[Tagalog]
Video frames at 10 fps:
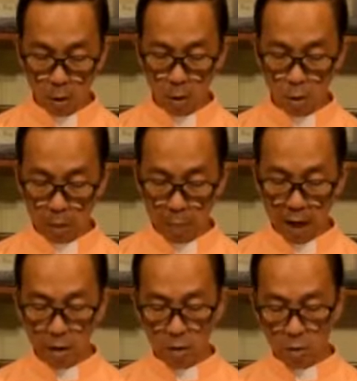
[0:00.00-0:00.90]
ug
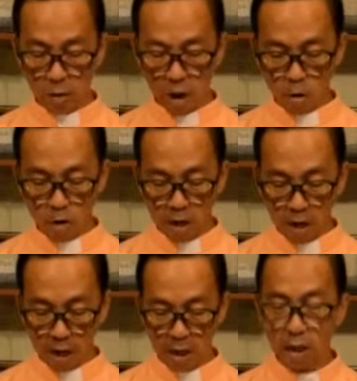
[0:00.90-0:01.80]
ibalhog
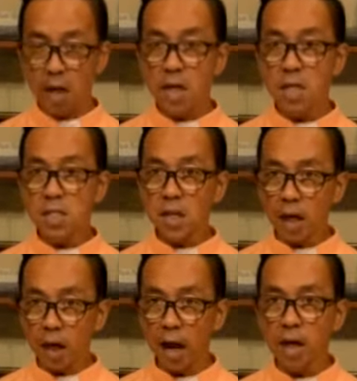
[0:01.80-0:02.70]
kaunya sa
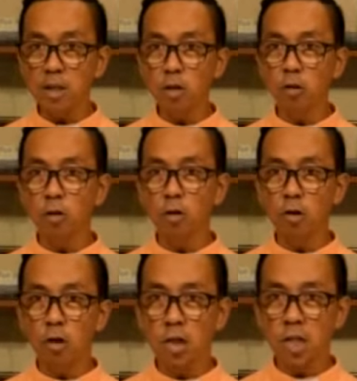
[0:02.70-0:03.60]
kalayo
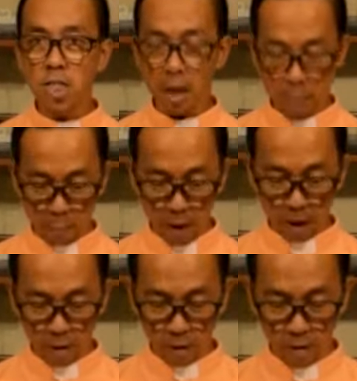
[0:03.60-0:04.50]
sa
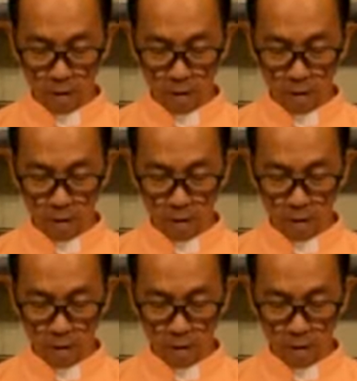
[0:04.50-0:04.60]
impyerno.